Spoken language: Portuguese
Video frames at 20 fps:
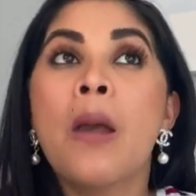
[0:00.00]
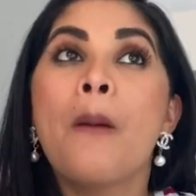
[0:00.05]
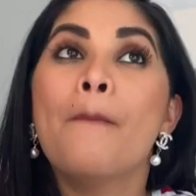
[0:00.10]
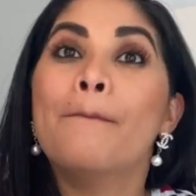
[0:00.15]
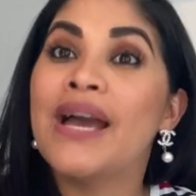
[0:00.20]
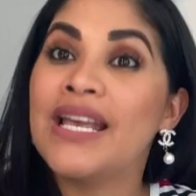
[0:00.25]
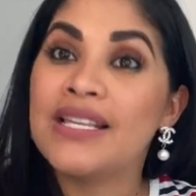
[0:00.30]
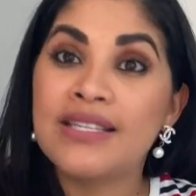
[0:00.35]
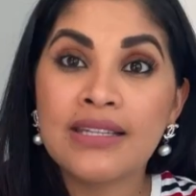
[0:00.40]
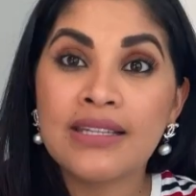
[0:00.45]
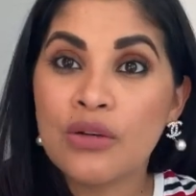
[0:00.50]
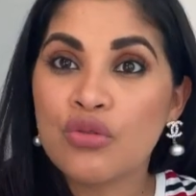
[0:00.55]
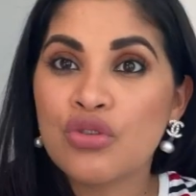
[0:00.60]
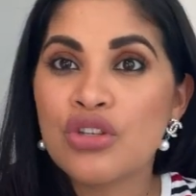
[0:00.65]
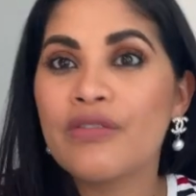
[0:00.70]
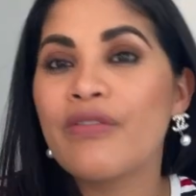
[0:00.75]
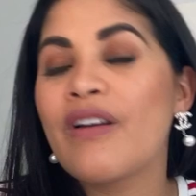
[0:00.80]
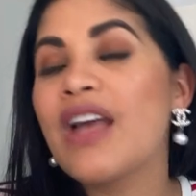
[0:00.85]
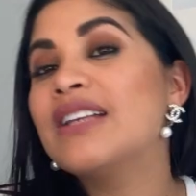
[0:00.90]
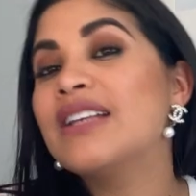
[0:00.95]
Mas se não
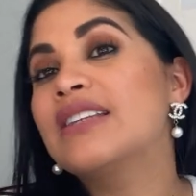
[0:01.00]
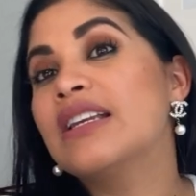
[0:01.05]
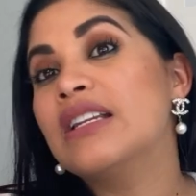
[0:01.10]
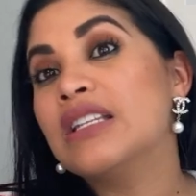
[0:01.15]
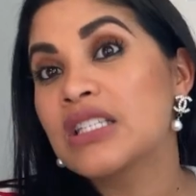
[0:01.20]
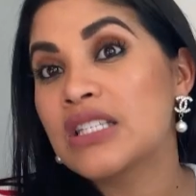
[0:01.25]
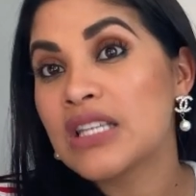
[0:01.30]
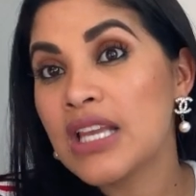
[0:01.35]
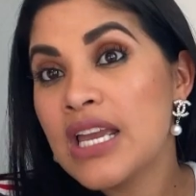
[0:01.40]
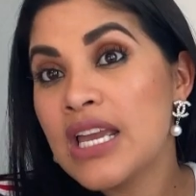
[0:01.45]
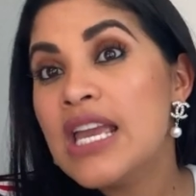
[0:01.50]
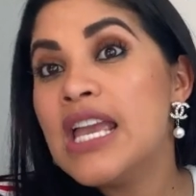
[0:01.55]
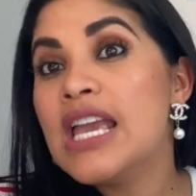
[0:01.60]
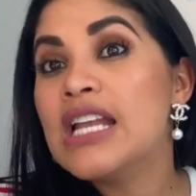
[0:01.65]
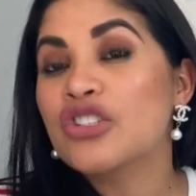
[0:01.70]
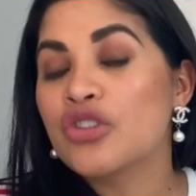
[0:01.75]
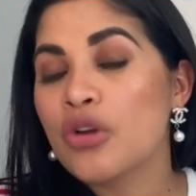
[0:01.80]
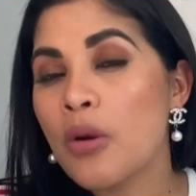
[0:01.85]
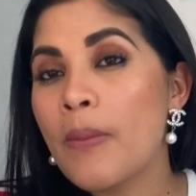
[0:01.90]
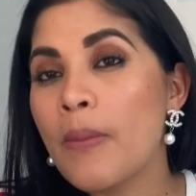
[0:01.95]
tivesse, eles,
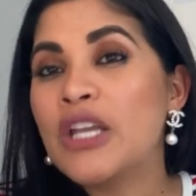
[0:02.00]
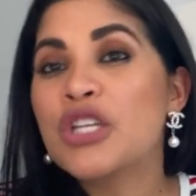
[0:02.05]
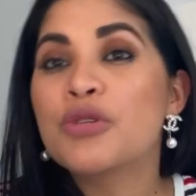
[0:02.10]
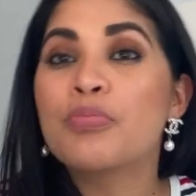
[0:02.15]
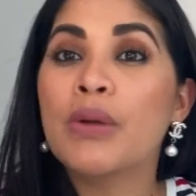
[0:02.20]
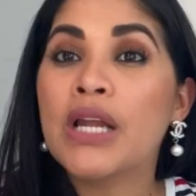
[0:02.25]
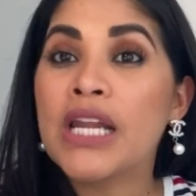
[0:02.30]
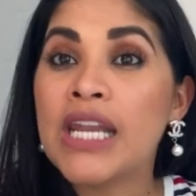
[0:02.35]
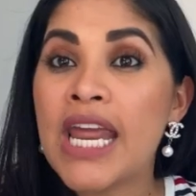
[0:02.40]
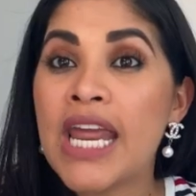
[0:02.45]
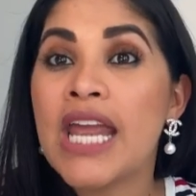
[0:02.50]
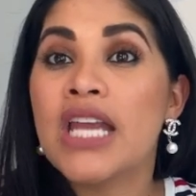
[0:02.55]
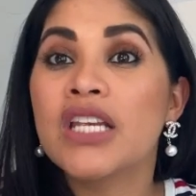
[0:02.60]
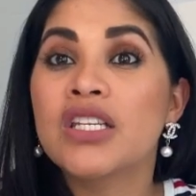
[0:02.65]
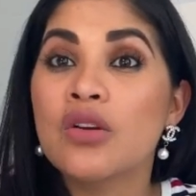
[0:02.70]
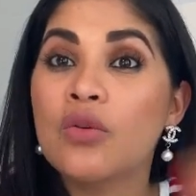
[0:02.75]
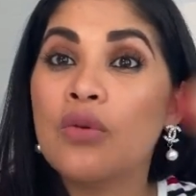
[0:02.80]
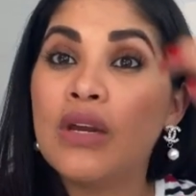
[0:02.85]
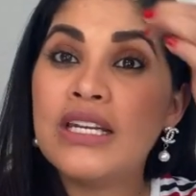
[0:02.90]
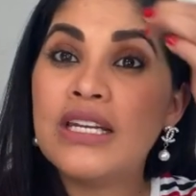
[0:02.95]
eles normalmente
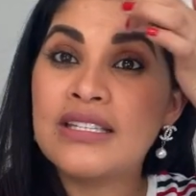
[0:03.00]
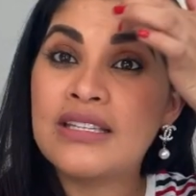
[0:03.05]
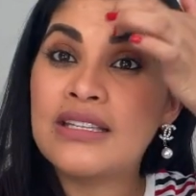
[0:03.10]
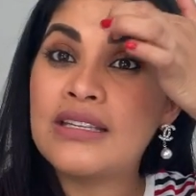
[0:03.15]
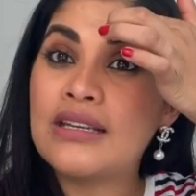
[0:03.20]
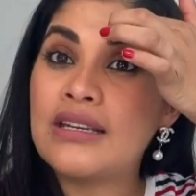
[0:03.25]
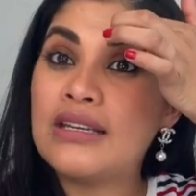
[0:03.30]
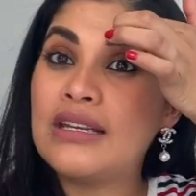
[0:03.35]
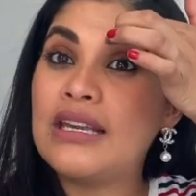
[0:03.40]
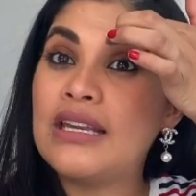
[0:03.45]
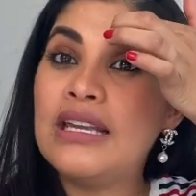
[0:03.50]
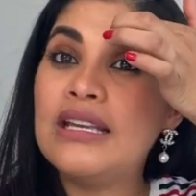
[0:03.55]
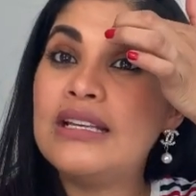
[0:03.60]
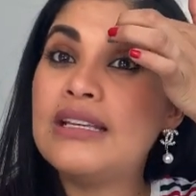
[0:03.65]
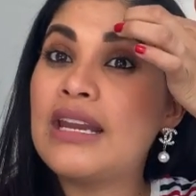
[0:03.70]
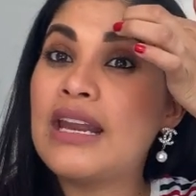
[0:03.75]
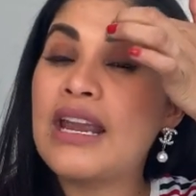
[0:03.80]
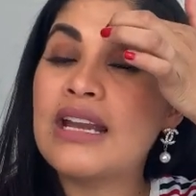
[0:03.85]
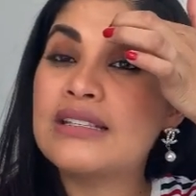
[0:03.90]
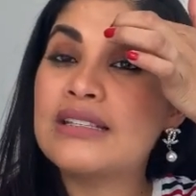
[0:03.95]
planejam eles ir,
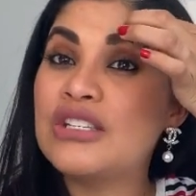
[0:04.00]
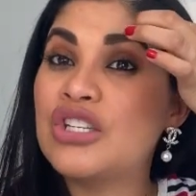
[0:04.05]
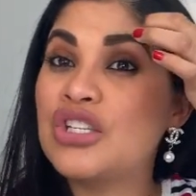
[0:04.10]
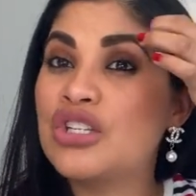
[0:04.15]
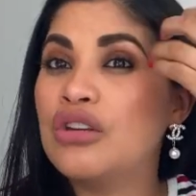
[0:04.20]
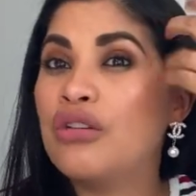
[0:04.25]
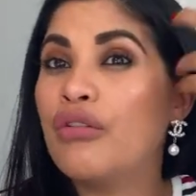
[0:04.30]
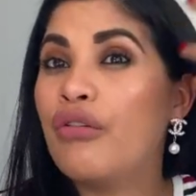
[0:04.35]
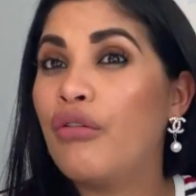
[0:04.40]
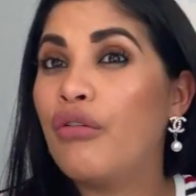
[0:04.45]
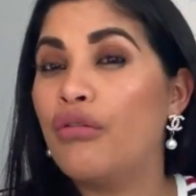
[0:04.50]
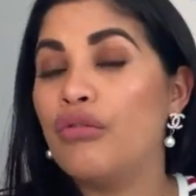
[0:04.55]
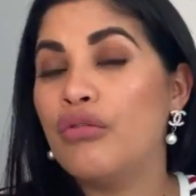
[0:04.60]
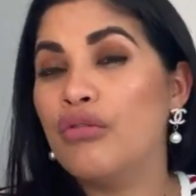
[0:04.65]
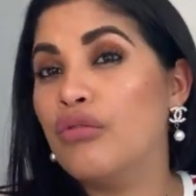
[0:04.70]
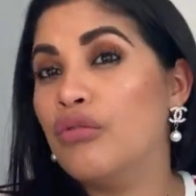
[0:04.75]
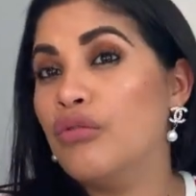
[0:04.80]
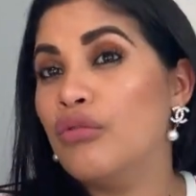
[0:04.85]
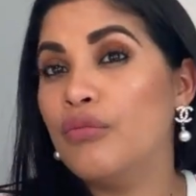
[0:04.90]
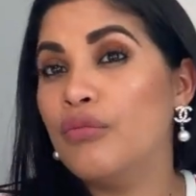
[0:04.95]
irem assistir no,
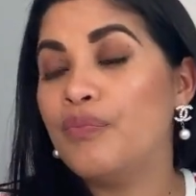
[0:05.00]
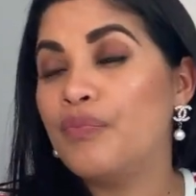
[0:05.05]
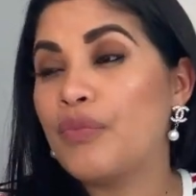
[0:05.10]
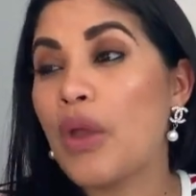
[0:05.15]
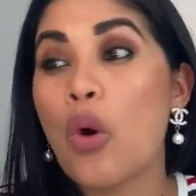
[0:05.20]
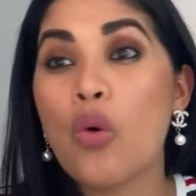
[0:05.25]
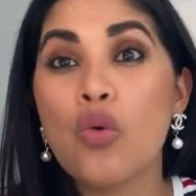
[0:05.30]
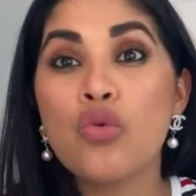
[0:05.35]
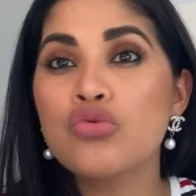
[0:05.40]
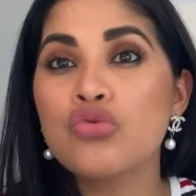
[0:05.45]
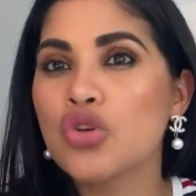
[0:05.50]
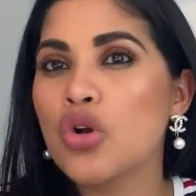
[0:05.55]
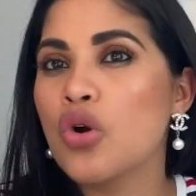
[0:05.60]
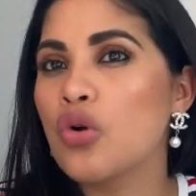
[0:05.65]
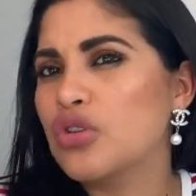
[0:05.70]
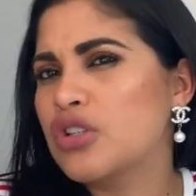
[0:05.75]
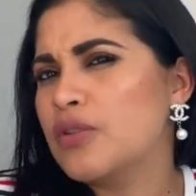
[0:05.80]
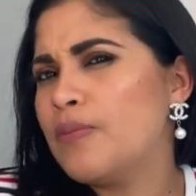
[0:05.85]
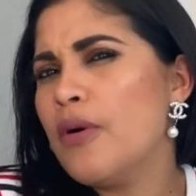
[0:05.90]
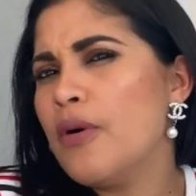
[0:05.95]
no, algum
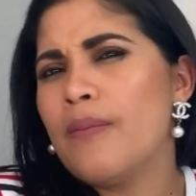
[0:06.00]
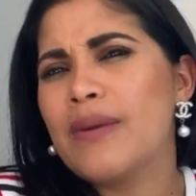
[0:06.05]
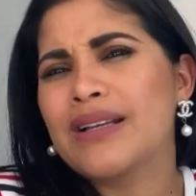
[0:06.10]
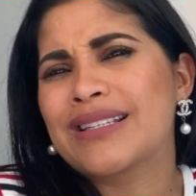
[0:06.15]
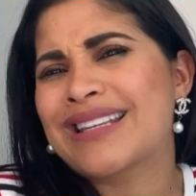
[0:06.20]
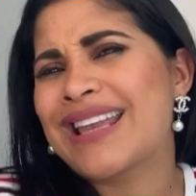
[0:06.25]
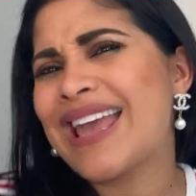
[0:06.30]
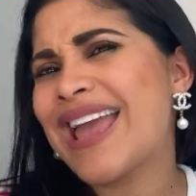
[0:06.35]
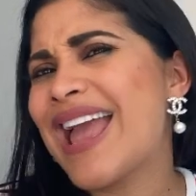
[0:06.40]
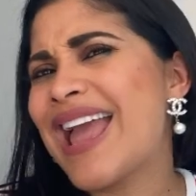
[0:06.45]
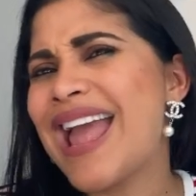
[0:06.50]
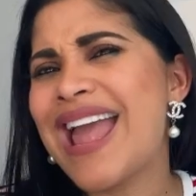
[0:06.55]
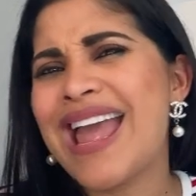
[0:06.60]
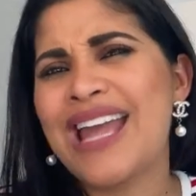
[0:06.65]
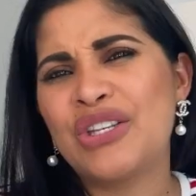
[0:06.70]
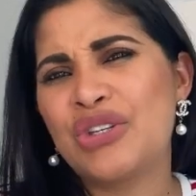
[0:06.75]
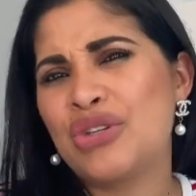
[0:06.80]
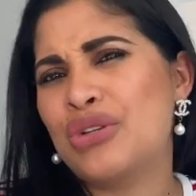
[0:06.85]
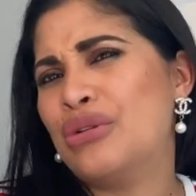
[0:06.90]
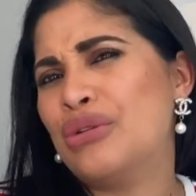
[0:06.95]
jogo, tipo
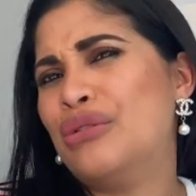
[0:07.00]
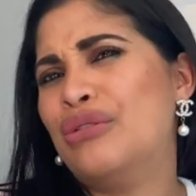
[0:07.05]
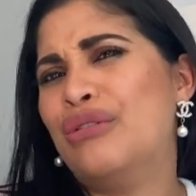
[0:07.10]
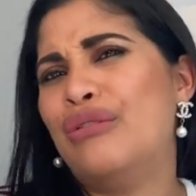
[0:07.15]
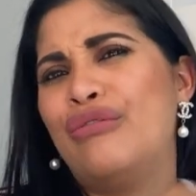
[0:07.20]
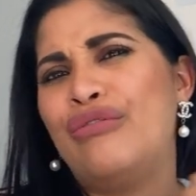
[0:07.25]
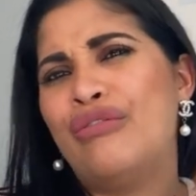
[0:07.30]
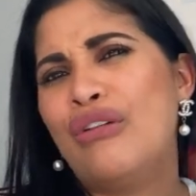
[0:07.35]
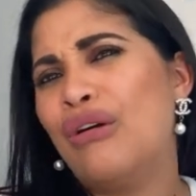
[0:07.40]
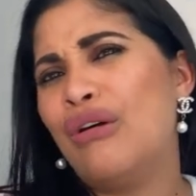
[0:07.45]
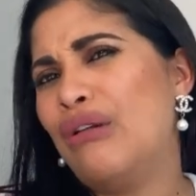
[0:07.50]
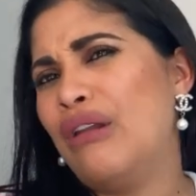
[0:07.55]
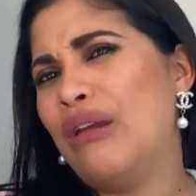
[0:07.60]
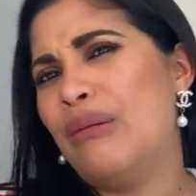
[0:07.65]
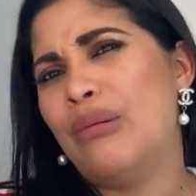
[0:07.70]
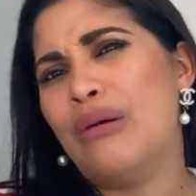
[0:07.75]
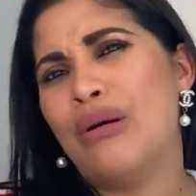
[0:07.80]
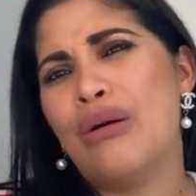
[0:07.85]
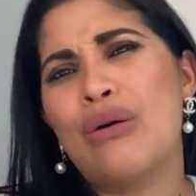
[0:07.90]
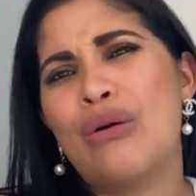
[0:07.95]
basquete ou
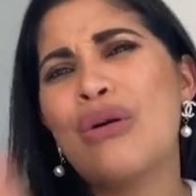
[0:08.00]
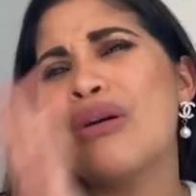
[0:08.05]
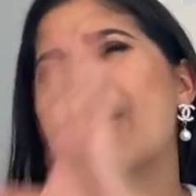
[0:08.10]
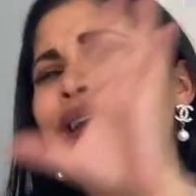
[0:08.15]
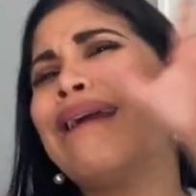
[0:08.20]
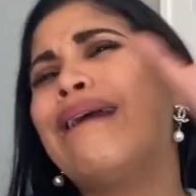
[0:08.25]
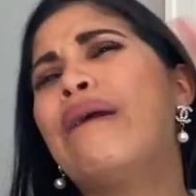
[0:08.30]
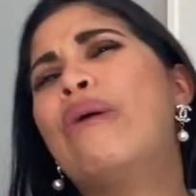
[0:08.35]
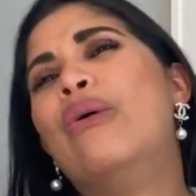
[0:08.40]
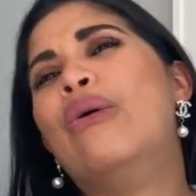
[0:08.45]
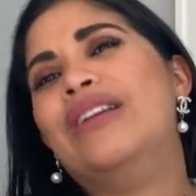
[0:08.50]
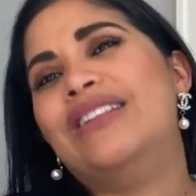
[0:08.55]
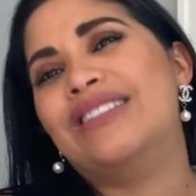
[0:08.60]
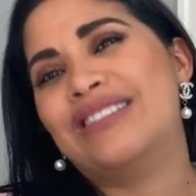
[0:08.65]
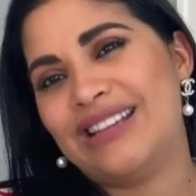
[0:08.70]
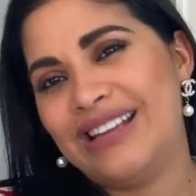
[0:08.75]
voleibol, qualquer coisa.